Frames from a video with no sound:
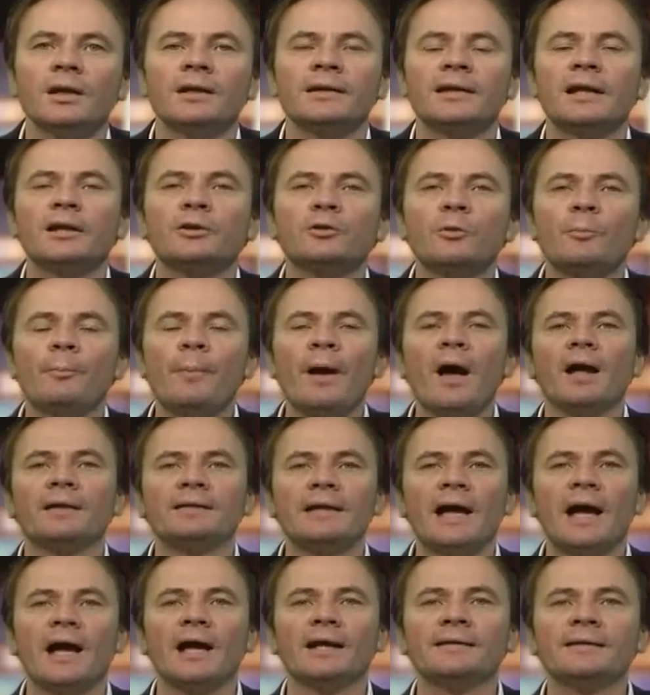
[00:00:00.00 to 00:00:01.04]
Quelque part,
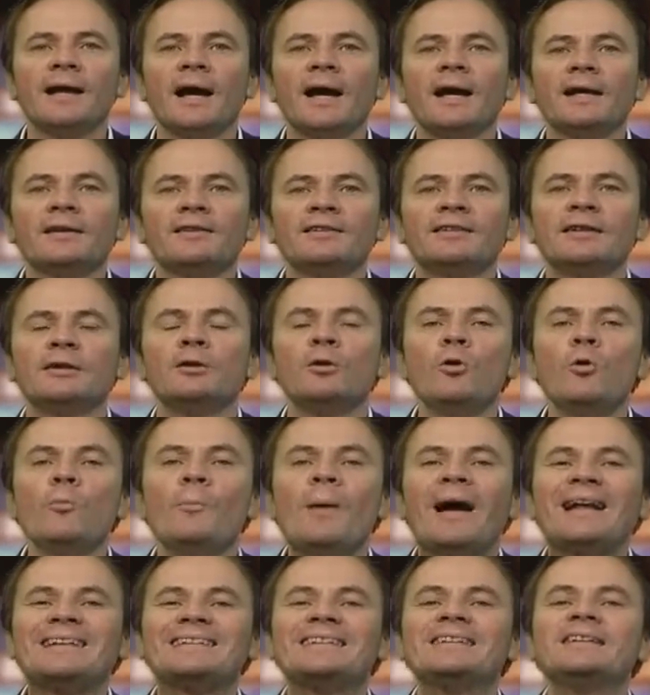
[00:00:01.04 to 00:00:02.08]
Nahada, c'est le
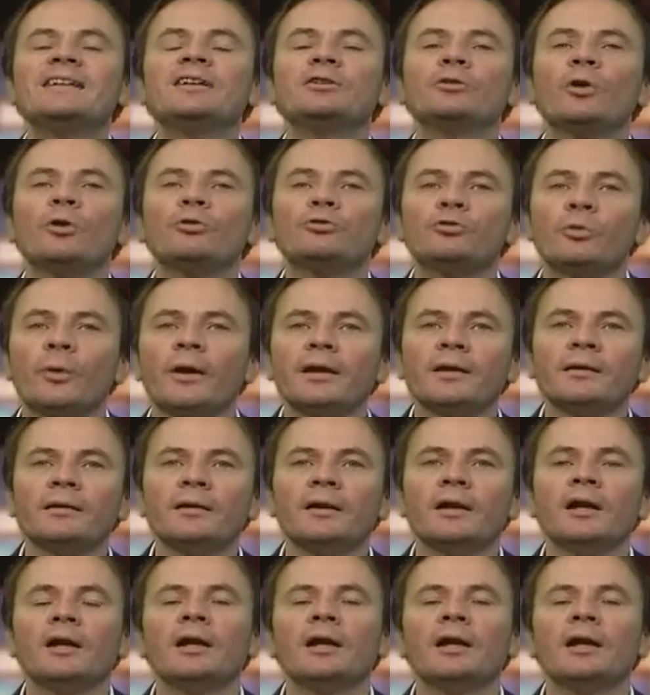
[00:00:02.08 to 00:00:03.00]
parti des torturés,